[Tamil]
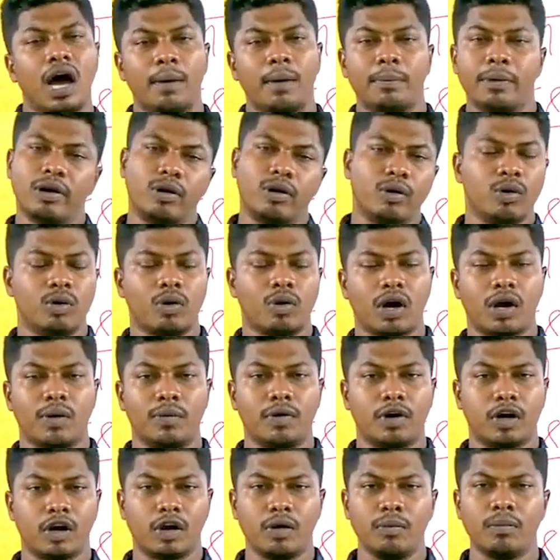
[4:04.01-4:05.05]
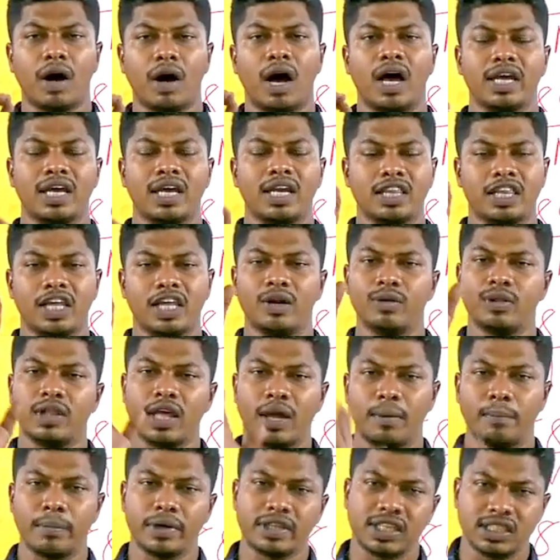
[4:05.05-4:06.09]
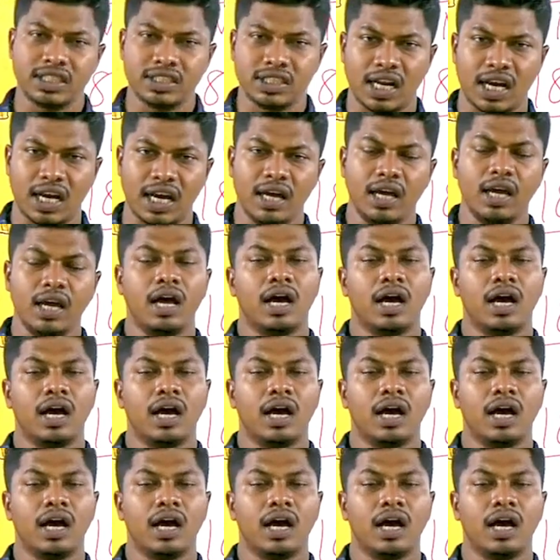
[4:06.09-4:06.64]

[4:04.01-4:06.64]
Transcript: அப்படின்னு ஒன்று உருவாக்கப்பட்டிருக்கும் ஆயிரத்தி எண்ணூற்றி எண்பத்தஞ்சில்